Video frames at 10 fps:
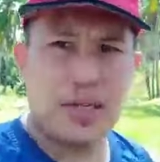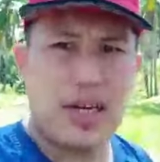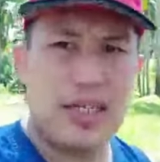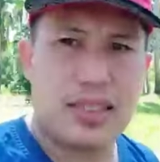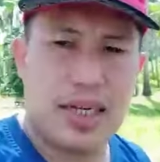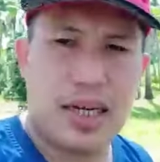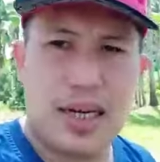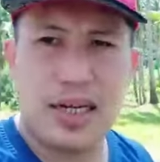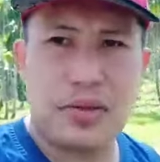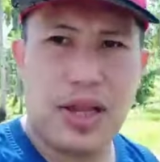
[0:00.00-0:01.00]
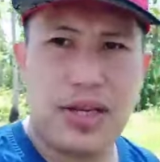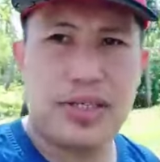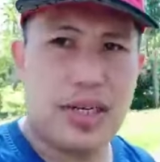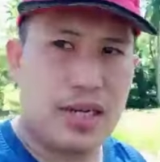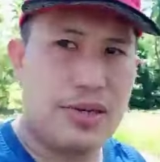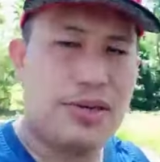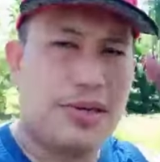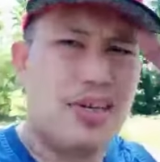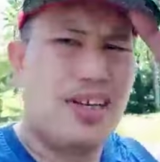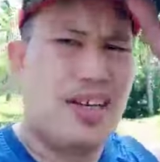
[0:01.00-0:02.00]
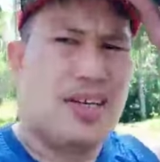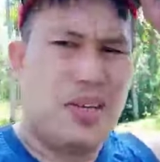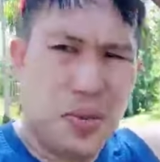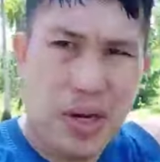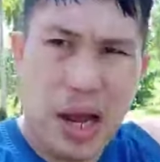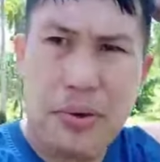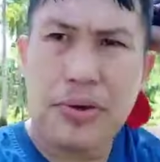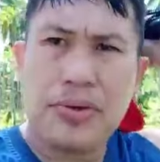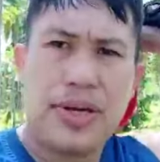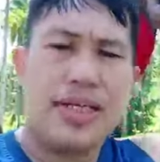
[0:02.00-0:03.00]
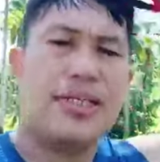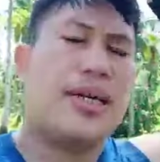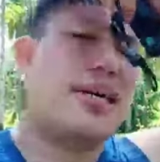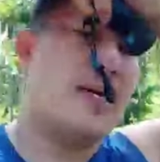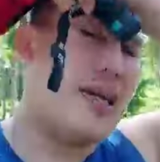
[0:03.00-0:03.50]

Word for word: guys, uh, nandito tayo sa ano, yung kahoy ko guys na